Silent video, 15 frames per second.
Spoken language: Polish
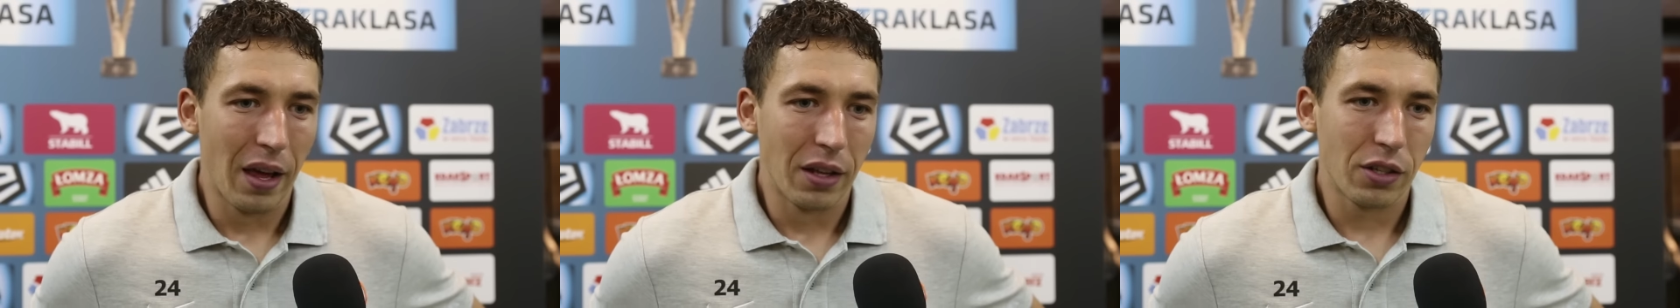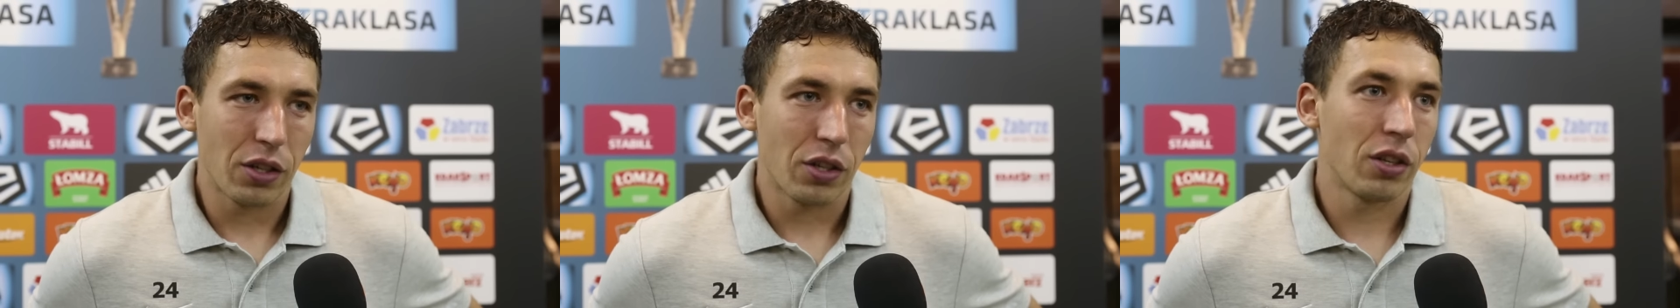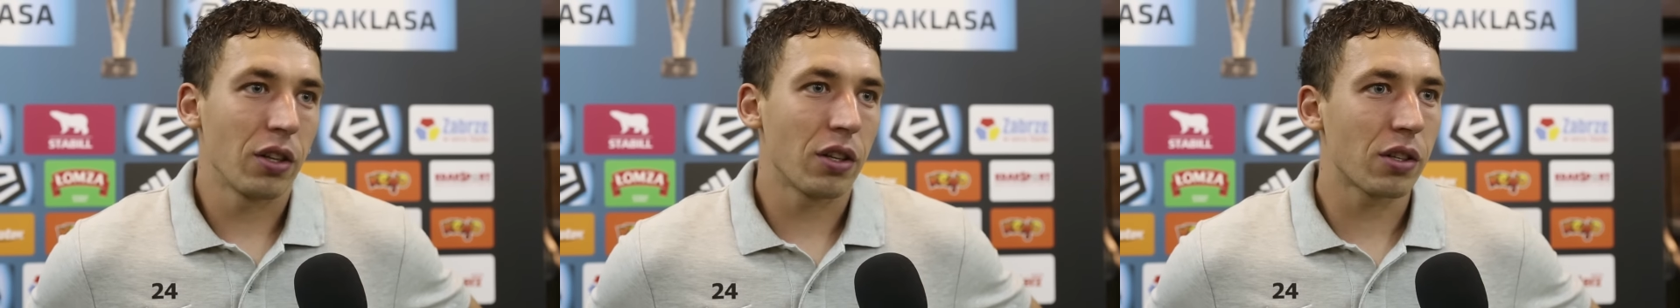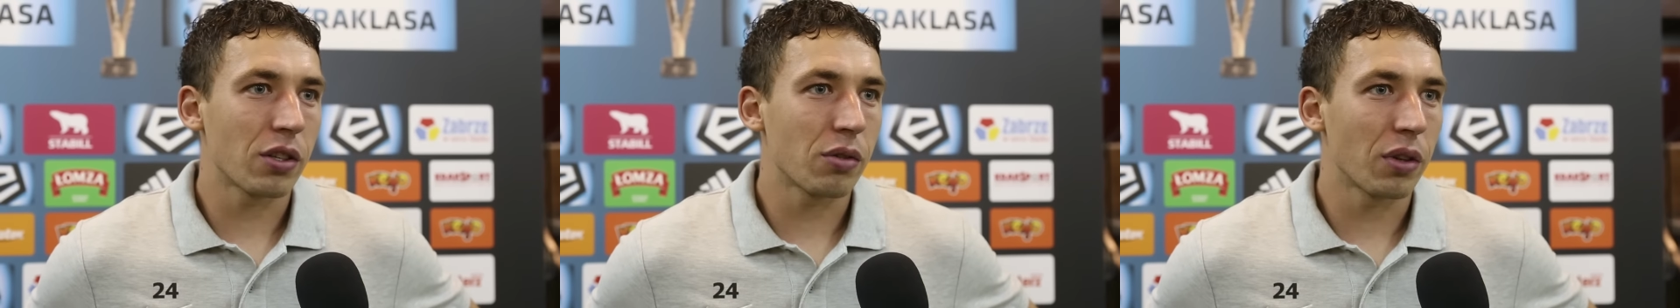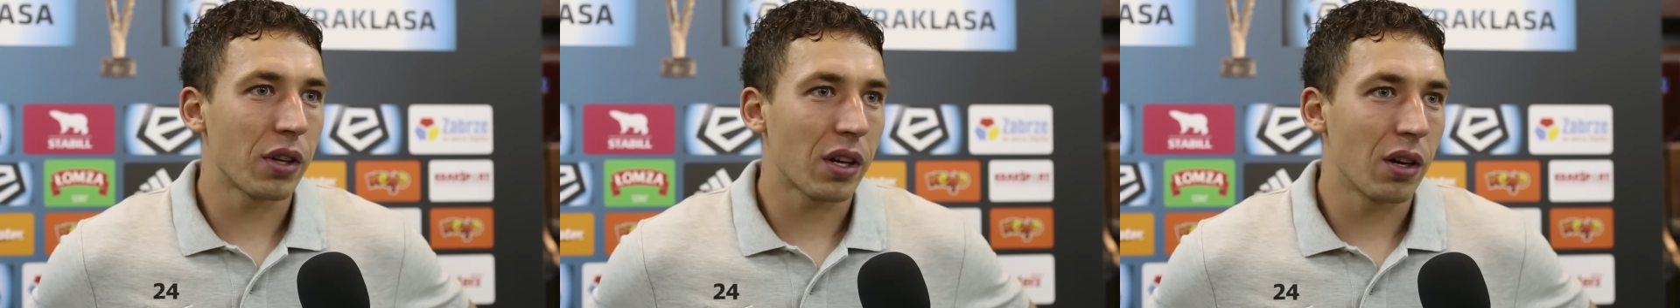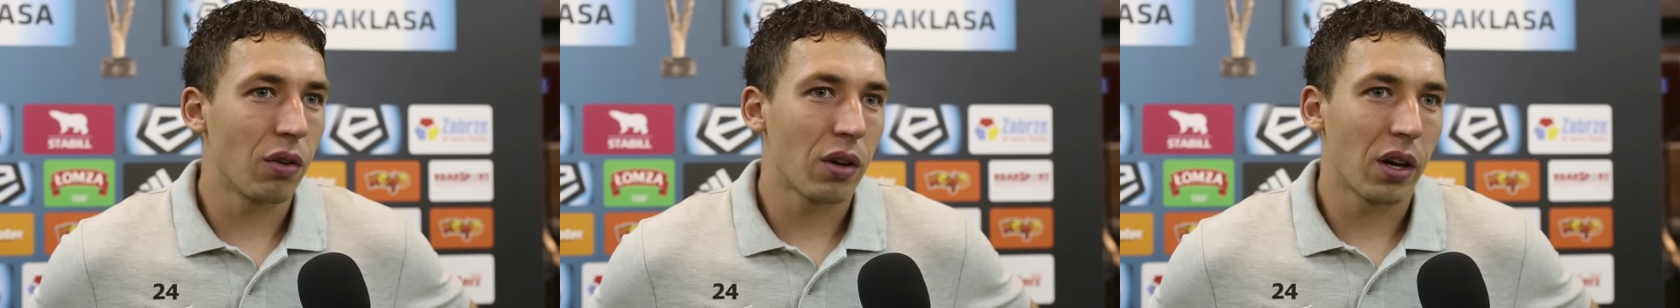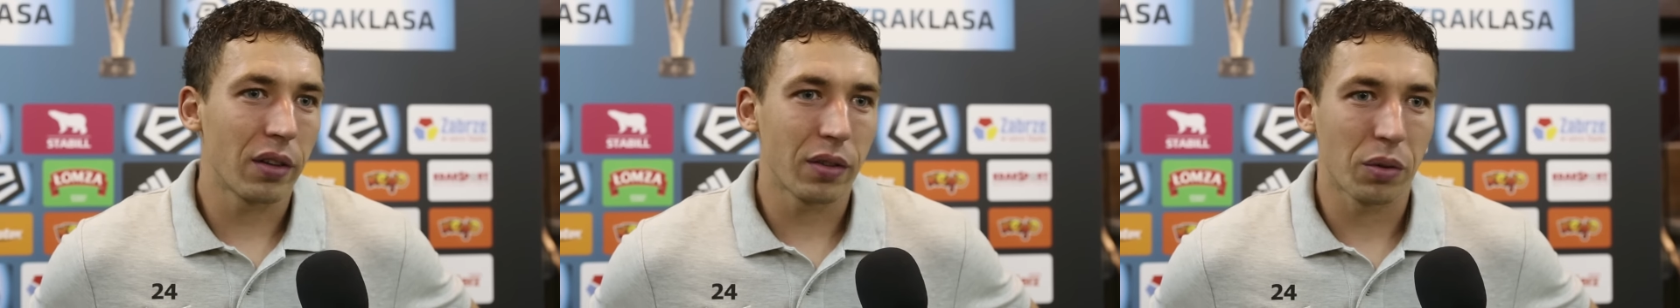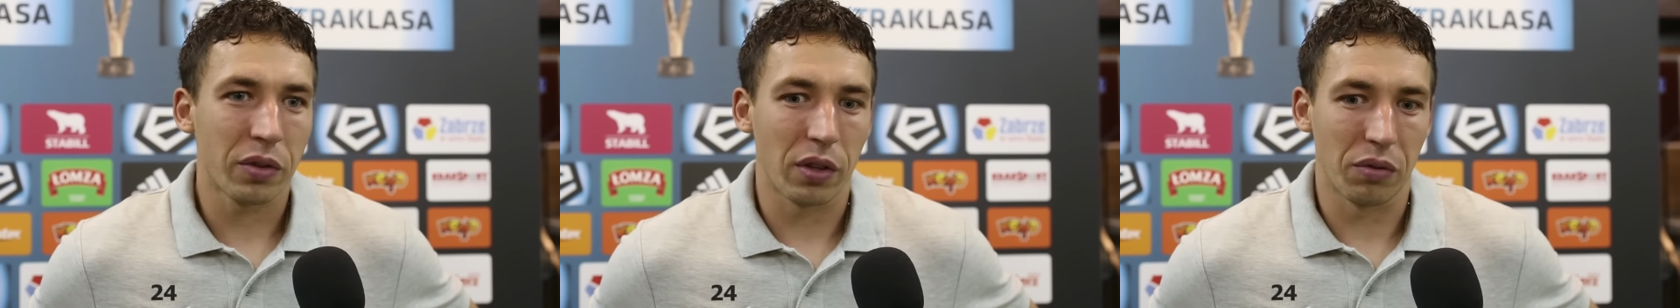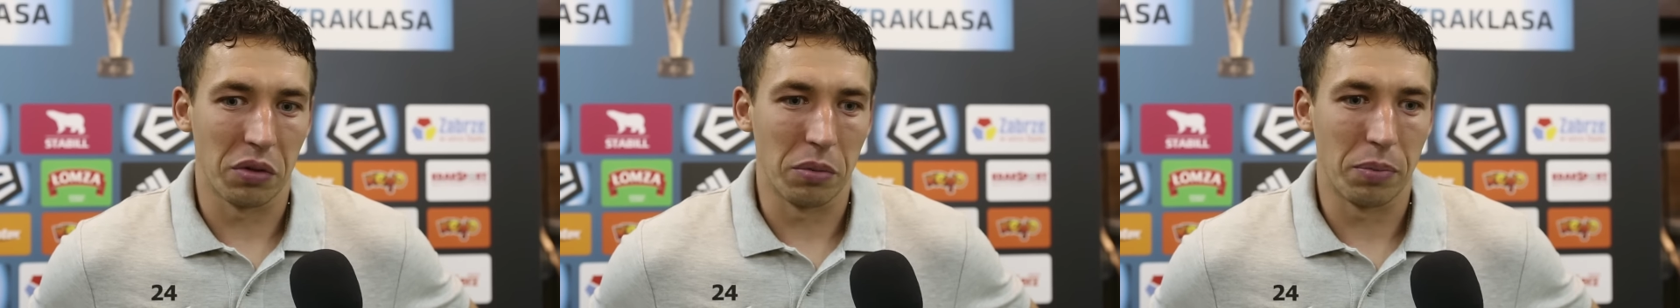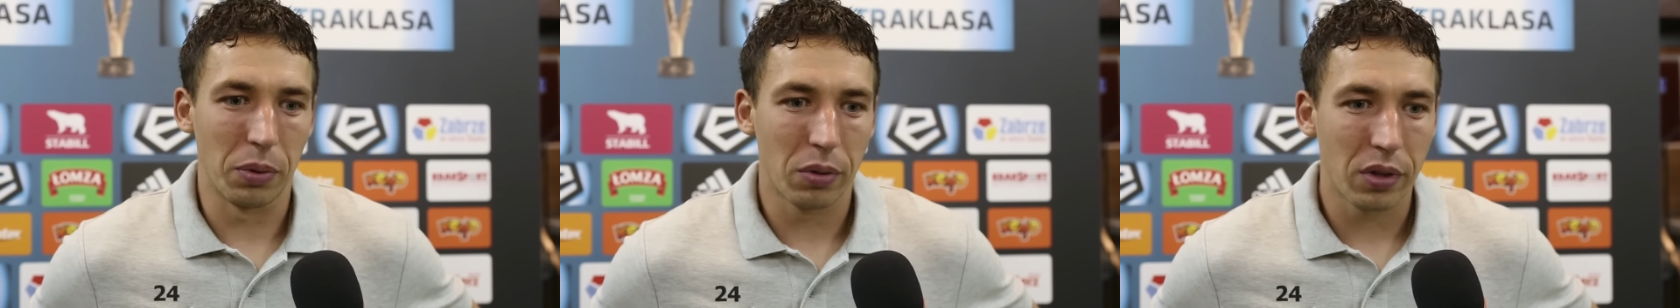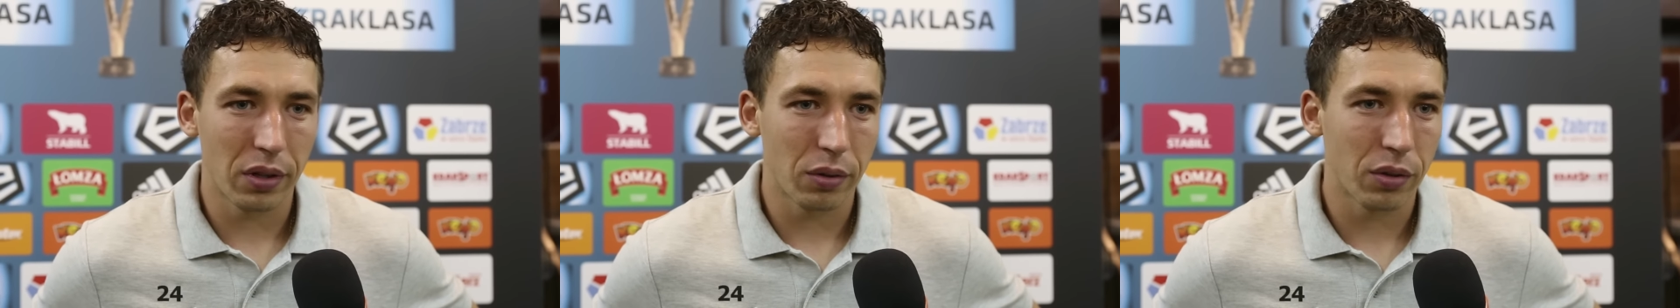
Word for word: gdzieś się nadarzyła taka okazja, ustawiłem piłkę,